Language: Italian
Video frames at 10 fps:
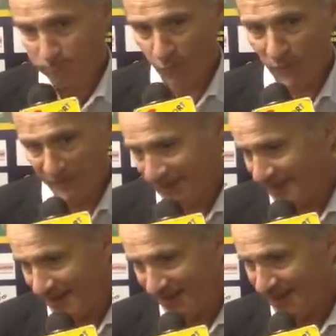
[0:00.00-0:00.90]
qualità
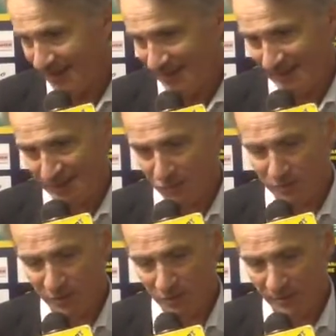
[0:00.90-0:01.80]
tecnica, ha
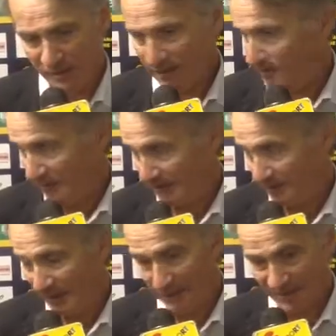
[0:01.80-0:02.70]
colpito bene, bene la
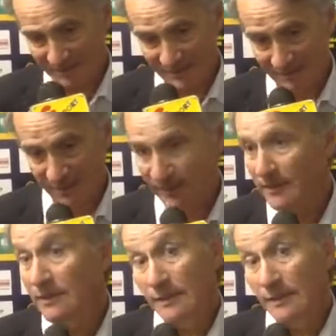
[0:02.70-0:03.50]
palla, abbastanza bene,